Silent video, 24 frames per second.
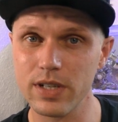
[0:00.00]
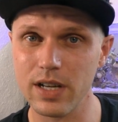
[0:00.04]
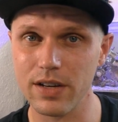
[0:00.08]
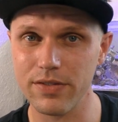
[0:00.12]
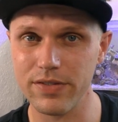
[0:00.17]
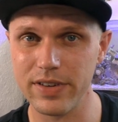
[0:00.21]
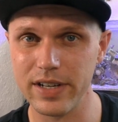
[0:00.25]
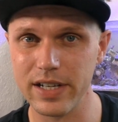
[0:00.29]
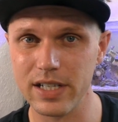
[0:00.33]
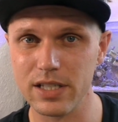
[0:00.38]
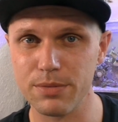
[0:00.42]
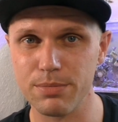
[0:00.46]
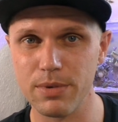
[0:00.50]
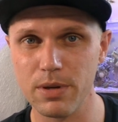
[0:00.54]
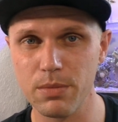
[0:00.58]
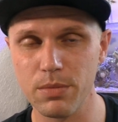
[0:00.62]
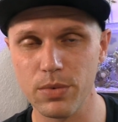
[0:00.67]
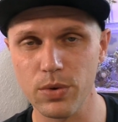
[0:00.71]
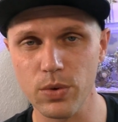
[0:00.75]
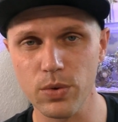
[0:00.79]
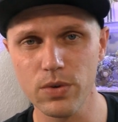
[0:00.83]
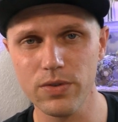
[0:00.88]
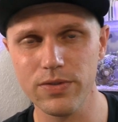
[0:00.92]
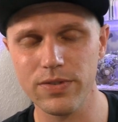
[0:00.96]
unterwegs
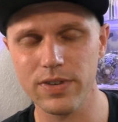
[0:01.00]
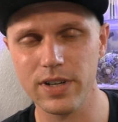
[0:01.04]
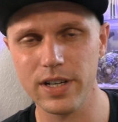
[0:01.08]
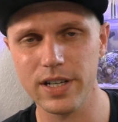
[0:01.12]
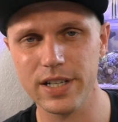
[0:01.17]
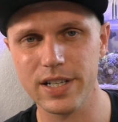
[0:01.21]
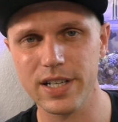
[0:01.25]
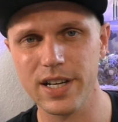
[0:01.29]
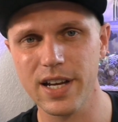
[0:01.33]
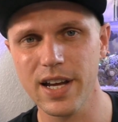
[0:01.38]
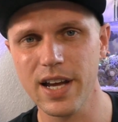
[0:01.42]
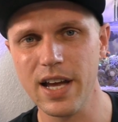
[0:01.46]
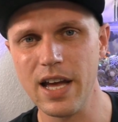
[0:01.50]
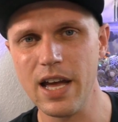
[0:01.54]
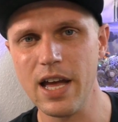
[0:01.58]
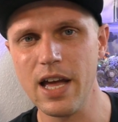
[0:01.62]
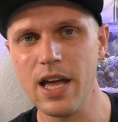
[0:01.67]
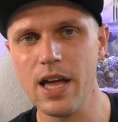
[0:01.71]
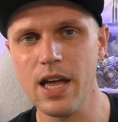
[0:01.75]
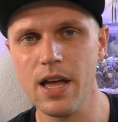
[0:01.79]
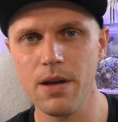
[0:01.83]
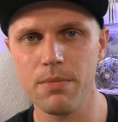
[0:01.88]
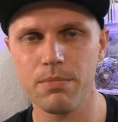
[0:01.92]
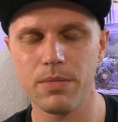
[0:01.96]
bin beruflich,
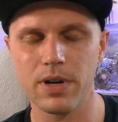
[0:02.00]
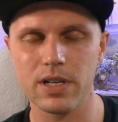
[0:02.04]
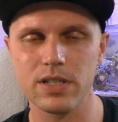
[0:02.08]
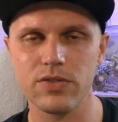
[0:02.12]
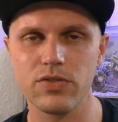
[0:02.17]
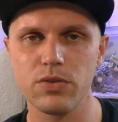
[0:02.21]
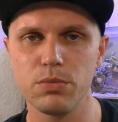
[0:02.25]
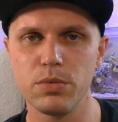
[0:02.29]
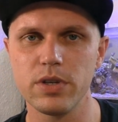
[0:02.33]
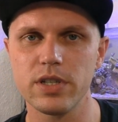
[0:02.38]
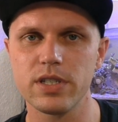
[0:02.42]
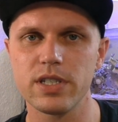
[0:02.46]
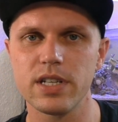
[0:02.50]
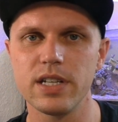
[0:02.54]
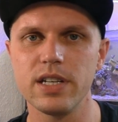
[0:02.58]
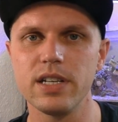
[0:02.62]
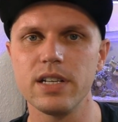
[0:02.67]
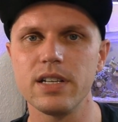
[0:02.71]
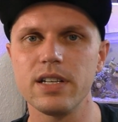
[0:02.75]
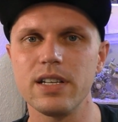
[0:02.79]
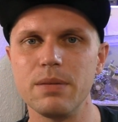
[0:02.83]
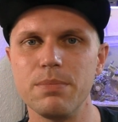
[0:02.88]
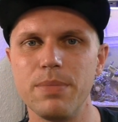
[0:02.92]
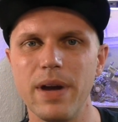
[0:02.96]
macht es für mich
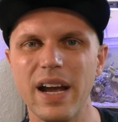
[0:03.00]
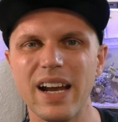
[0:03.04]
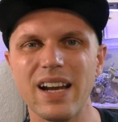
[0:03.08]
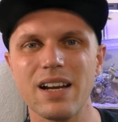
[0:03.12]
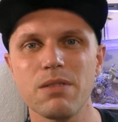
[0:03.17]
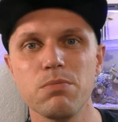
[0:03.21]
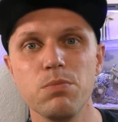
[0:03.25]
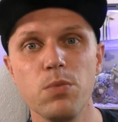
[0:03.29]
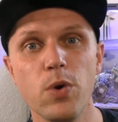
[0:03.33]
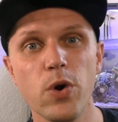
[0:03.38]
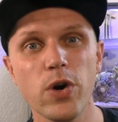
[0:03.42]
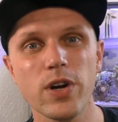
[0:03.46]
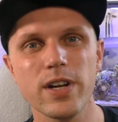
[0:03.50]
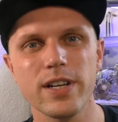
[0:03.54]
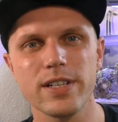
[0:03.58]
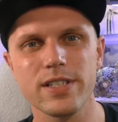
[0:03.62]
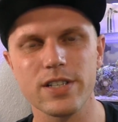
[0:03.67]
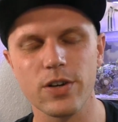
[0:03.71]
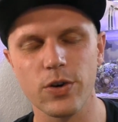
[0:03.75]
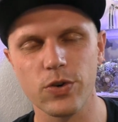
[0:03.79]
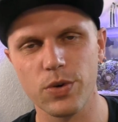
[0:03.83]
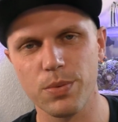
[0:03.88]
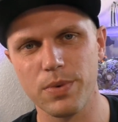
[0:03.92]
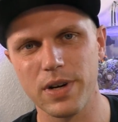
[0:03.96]
Sinn, die Becken
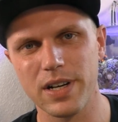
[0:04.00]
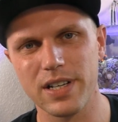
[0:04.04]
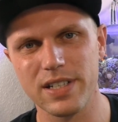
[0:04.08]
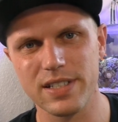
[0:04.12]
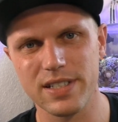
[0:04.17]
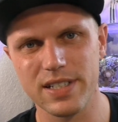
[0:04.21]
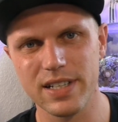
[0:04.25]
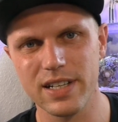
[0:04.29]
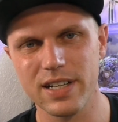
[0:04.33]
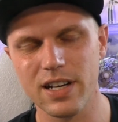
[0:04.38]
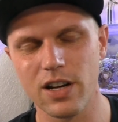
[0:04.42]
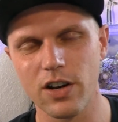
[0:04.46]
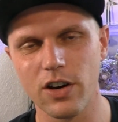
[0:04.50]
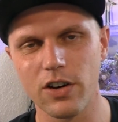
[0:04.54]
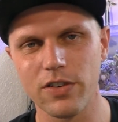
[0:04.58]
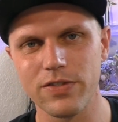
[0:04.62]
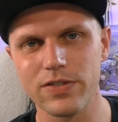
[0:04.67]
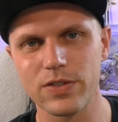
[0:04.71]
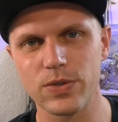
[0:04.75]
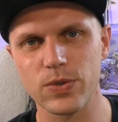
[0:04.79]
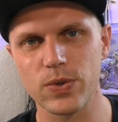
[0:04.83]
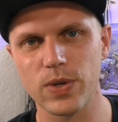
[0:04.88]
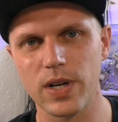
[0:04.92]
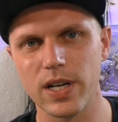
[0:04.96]
möglichst automatisiert
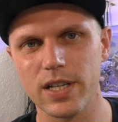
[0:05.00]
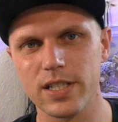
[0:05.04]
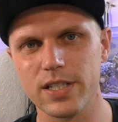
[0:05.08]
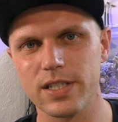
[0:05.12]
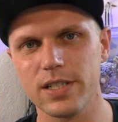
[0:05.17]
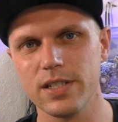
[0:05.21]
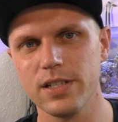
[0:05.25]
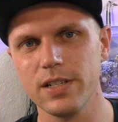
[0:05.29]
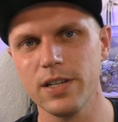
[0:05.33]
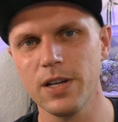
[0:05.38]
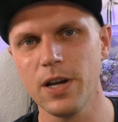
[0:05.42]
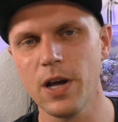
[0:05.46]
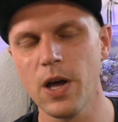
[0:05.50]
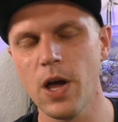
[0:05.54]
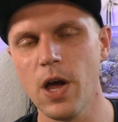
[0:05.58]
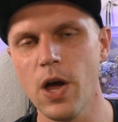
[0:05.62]
laufen zu lassen.